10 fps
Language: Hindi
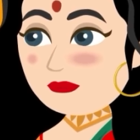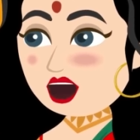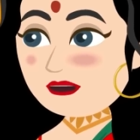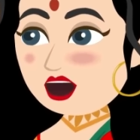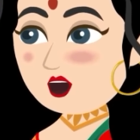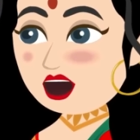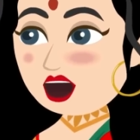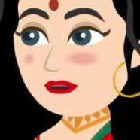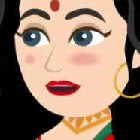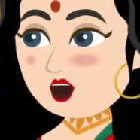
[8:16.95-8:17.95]
मुझे
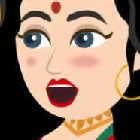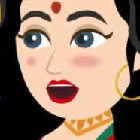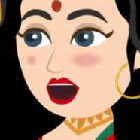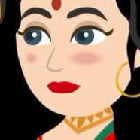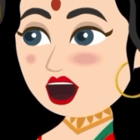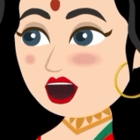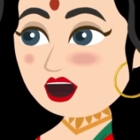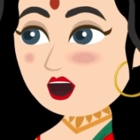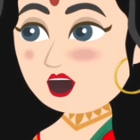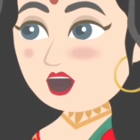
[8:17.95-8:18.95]
बहुत खुशी होती
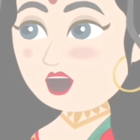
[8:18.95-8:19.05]
है